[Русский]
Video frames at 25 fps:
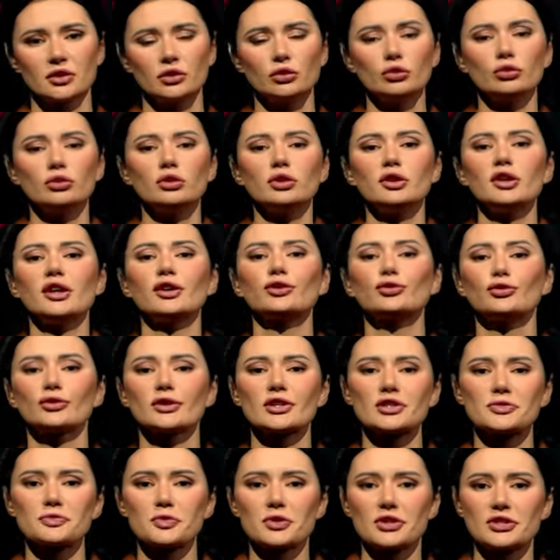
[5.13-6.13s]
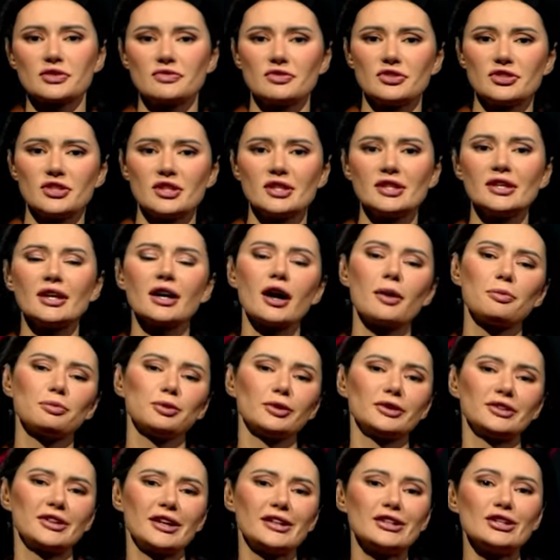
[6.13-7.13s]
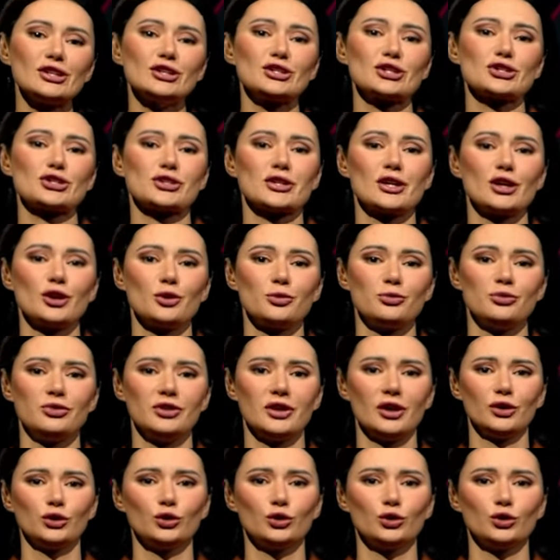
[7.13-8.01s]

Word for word: Но нет у нас произведений о платонической любви,